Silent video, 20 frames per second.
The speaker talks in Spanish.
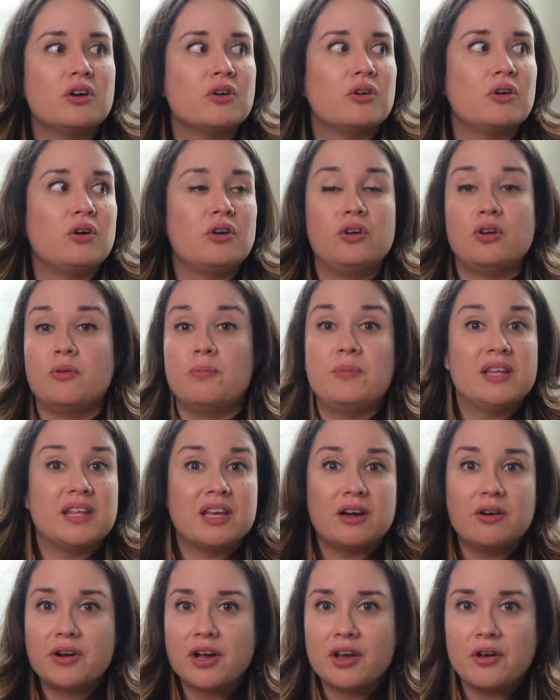con los
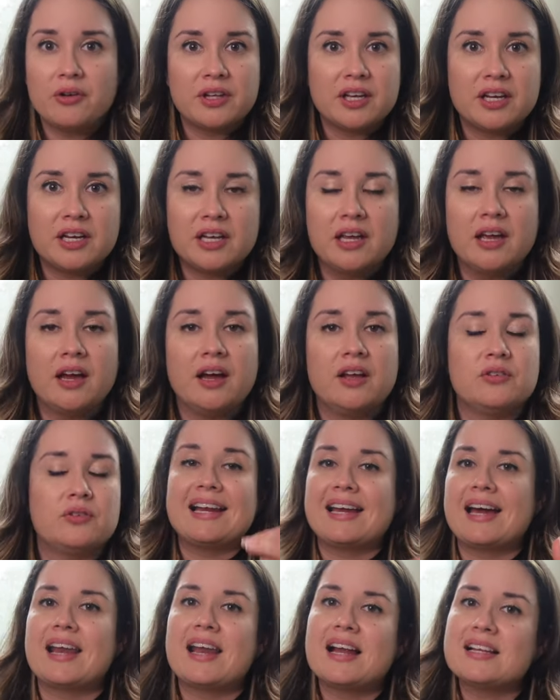videos que yo tenía,
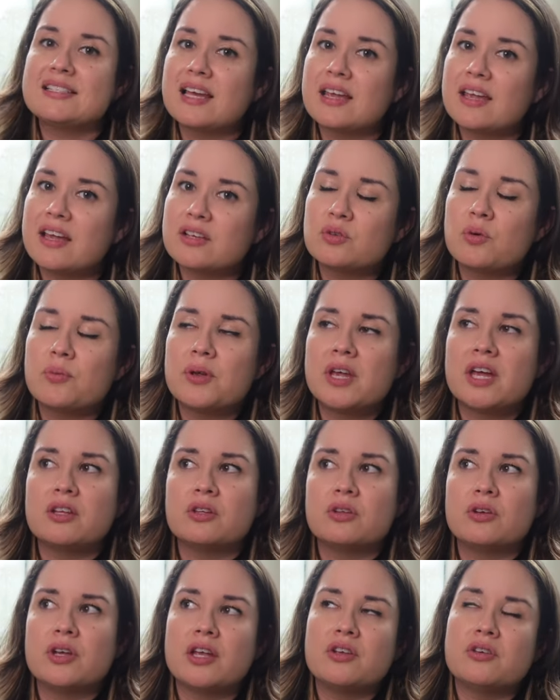el canal seguía
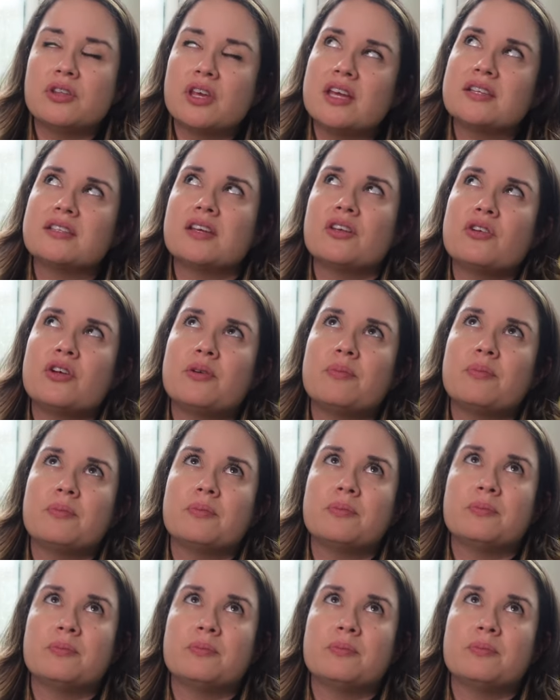subiendo y ahí yo dije, señor,